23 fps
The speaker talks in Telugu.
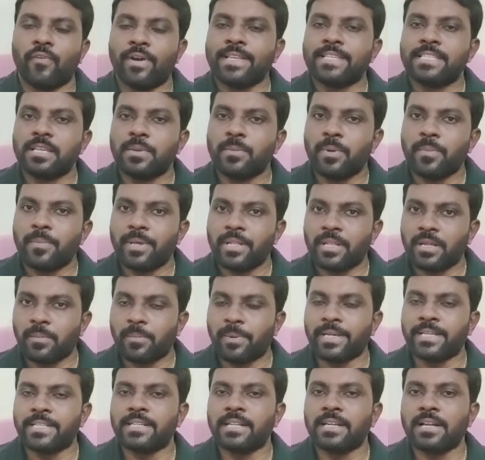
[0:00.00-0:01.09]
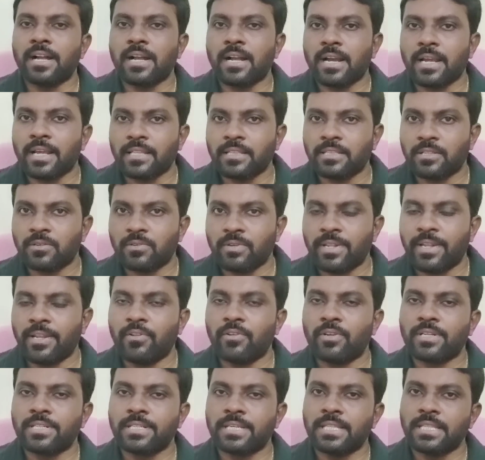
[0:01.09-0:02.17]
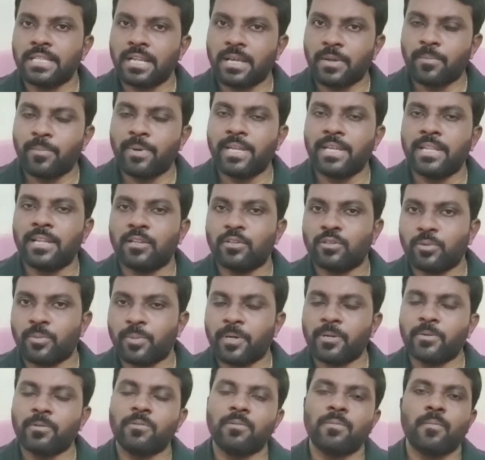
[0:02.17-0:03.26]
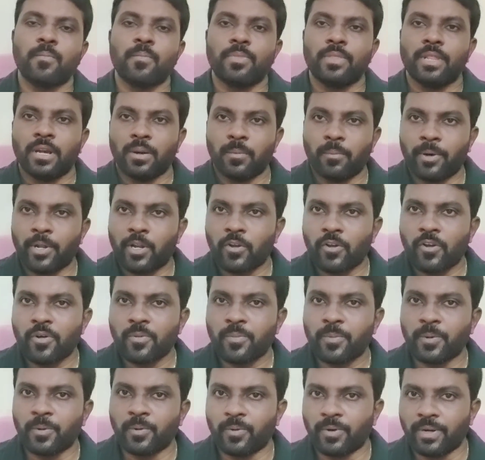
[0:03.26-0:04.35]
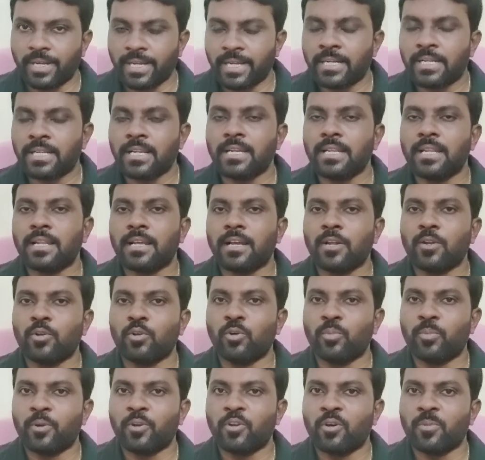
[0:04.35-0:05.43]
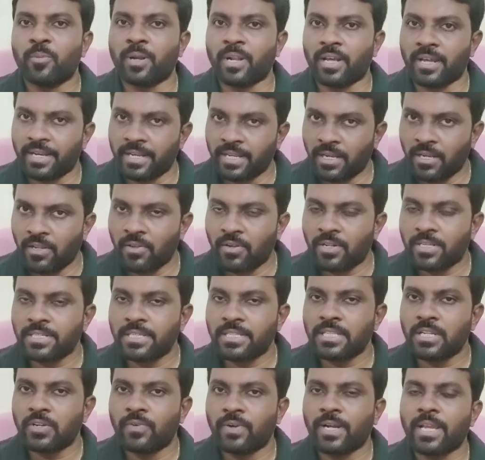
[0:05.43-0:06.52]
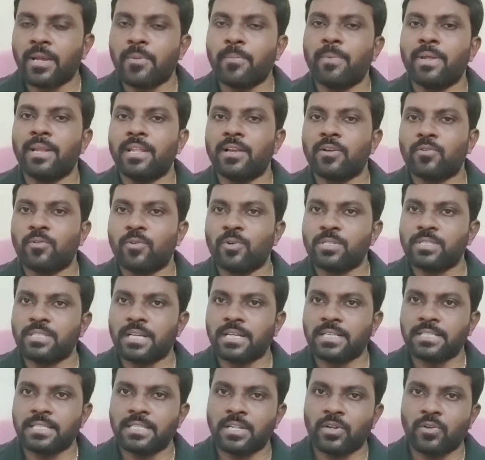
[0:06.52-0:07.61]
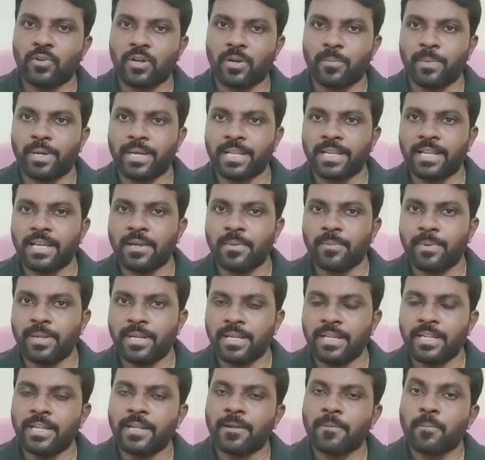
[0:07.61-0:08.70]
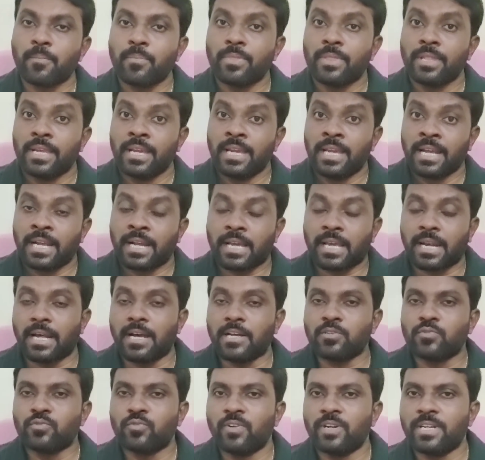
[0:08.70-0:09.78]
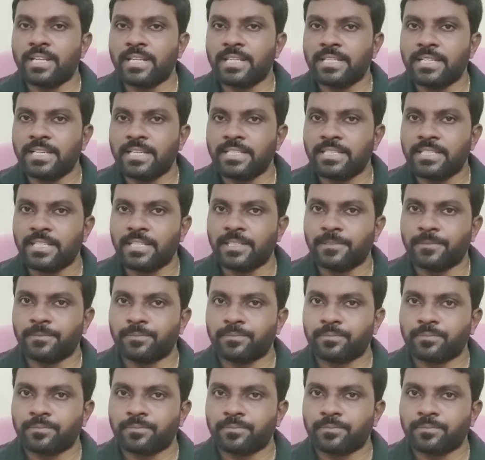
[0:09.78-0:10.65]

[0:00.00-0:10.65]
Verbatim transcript: వైసీపీ మీద బహిరంగంగా ఇద్దరు నెల్లూరుకు చెందిన ఎమ్మెల్యేలతో పాటు మరోవైపు ఇంటర్నల్గా లోపల లోపల నెల్లూరుకు చెందిన ఒక ఎమ్మెల్యే కోస్తాకు చెందిన ఒక మహిళా ఎమ్మెల్యేని క్రాస్ ఓటింగ్ చేసి